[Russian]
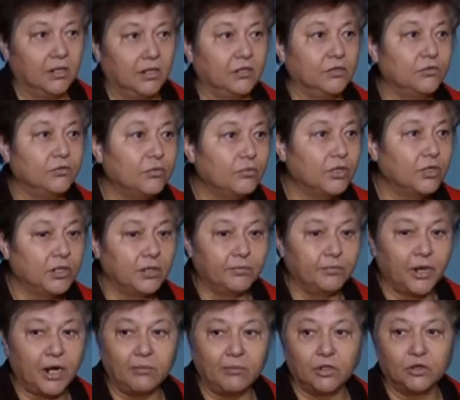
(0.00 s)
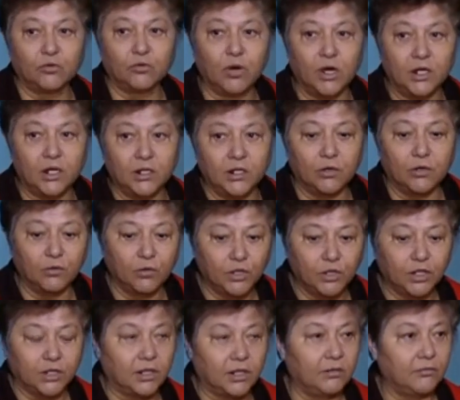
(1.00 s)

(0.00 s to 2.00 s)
Думаю, прямо туалет не ходит,